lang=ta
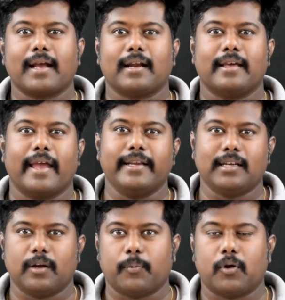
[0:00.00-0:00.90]
மேட்டில்
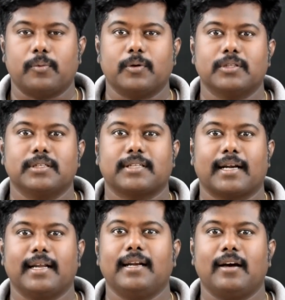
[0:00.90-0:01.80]
எயிட்டில் போகும்போது
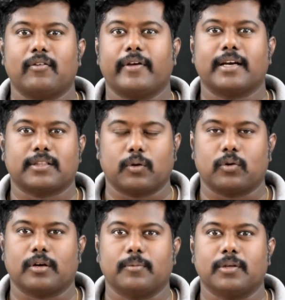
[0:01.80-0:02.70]
சடனாக ஒரு வேகத்தை
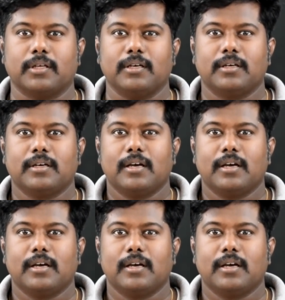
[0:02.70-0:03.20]
கூட்டும் போது